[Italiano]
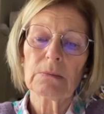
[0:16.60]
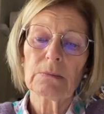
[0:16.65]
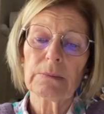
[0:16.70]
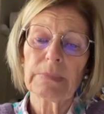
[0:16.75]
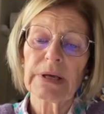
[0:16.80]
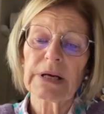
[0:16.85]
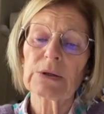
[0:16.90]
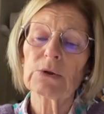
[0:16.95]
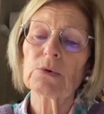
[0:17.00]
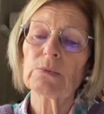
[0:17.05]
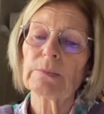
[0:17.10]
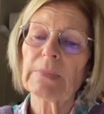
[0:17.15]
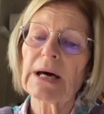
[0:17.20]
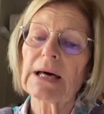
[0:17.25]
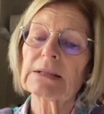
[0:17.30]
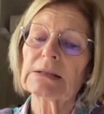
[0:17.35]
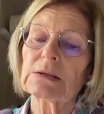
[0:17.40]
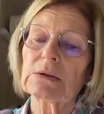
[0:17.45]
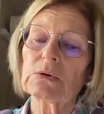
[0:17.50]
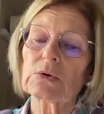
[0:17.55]
Perdi un
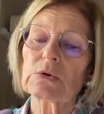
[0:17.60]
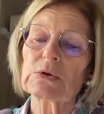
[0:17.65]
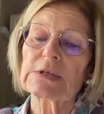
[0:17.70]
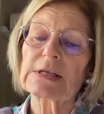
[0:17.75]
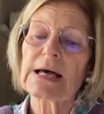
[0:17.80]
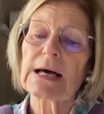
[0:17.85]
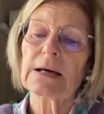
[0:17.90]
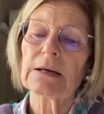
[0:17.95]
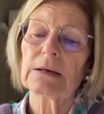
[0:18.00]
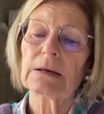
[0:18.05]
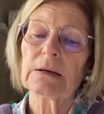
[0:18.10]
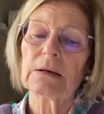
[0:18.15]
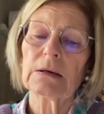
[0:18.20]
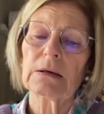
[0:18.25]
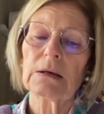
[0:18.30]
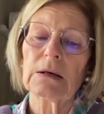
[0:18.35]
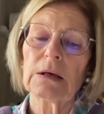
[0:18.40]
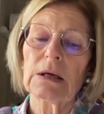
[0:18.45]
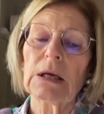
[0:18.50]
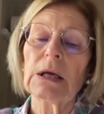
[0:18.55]
battito, sai,
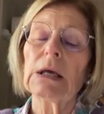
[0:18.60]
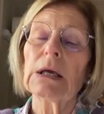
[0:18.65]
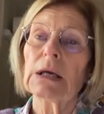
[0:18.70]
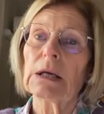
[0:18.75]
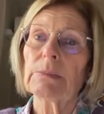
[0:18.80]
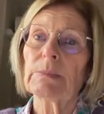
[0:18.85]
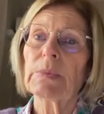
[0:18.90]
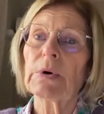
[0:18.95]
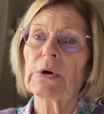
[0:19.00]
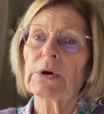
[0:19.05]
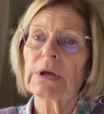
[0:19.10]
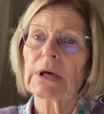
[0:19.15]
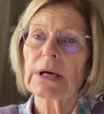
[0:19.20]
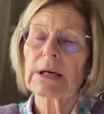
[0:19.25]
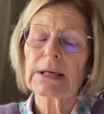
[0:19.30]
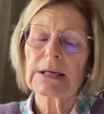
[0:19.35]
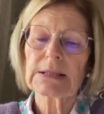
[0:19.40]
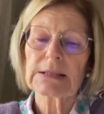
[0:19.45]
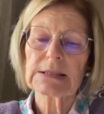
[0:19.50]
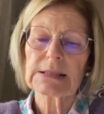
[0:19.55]
e poi
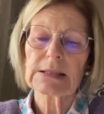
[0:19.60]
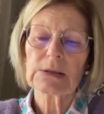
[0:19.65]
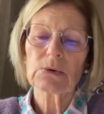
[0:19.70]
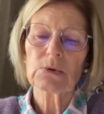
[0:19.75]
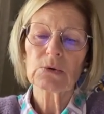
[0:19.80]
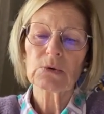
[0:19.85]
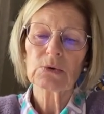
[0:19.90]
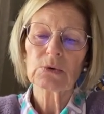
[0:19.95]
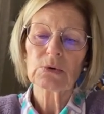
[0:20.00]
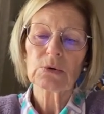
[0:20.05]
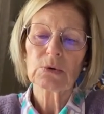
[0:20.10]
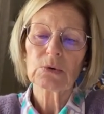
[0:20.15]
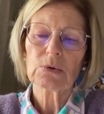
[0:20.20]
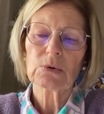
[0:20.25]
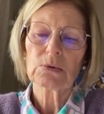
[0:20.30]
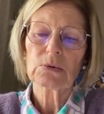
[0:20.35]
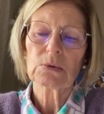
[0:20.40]
anche il secondo.